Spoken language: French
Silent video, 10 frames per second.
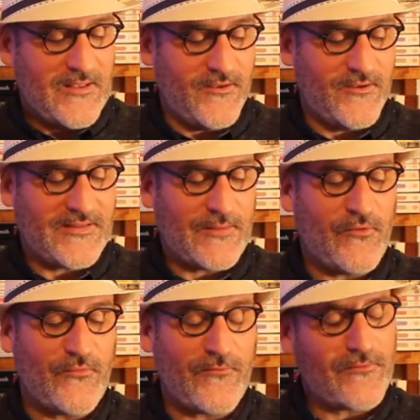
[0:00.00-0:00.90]
euh, ça m'a
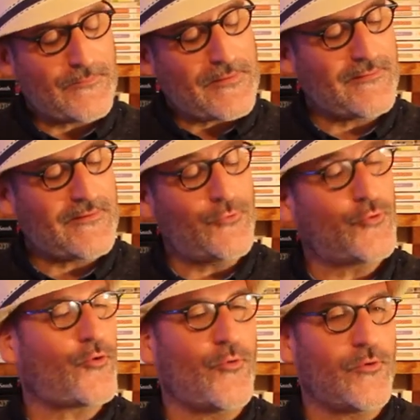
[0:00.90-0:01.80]
fait penser à
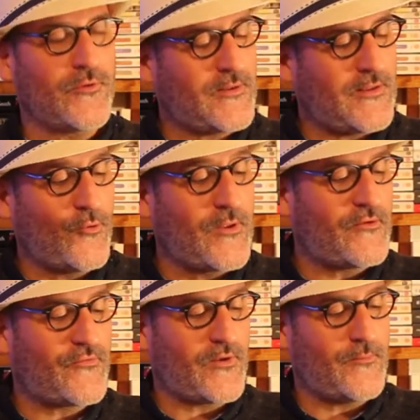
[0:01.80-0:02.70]
notre monde et aux
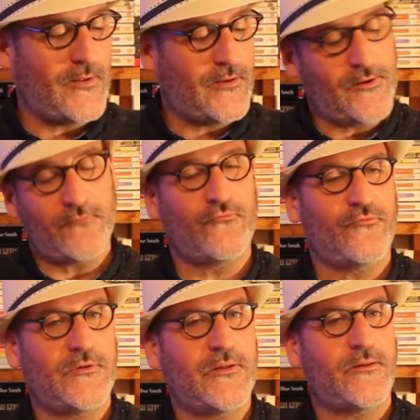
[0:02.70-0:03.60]
GAFAM. Et là, vous
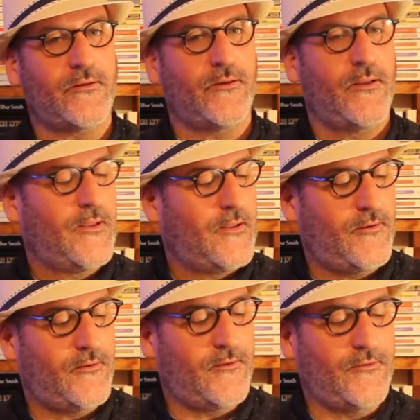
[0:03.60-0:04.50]
vous dites,
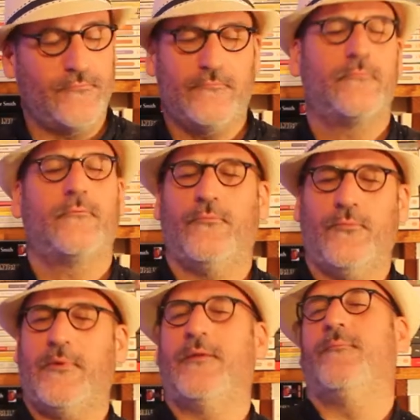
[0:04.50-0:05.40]
euh,
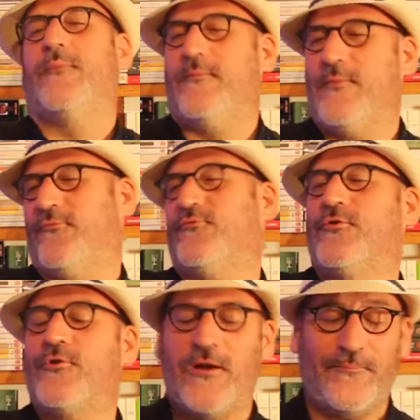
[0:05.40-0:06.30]
mais, sous
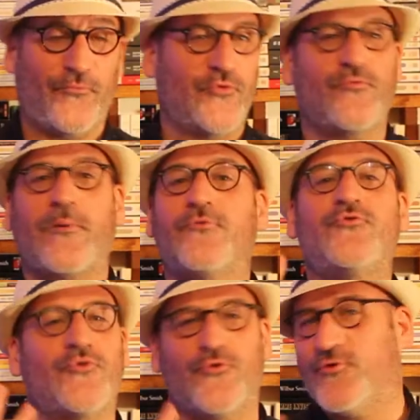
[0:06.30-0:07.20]
notre gueule, je vous prends
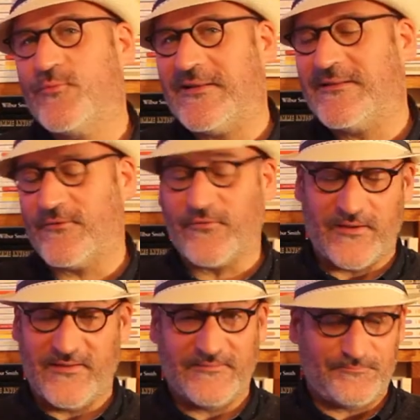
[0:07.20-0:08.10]
juste deux petites
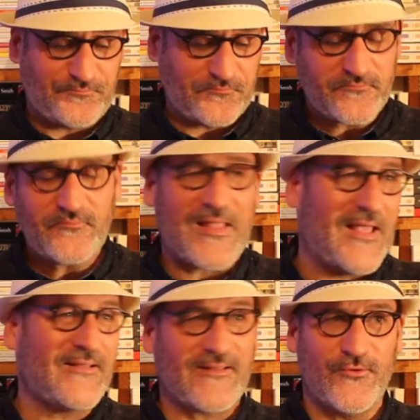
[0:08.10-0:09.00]
phrases
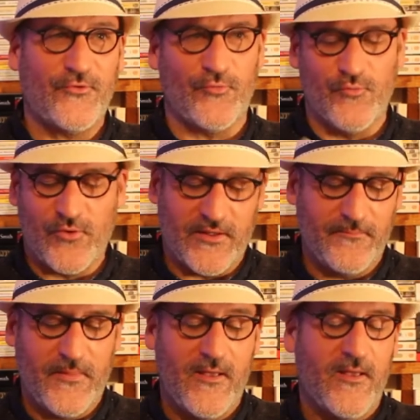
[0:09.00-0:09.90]
extraits de ce bouquin,
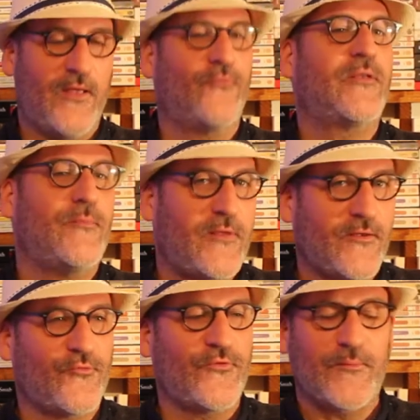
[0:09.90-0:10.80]
et vous allez me dire
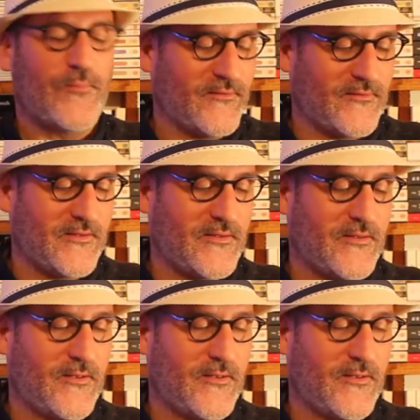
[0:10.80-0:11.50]
ce que vous en pensez.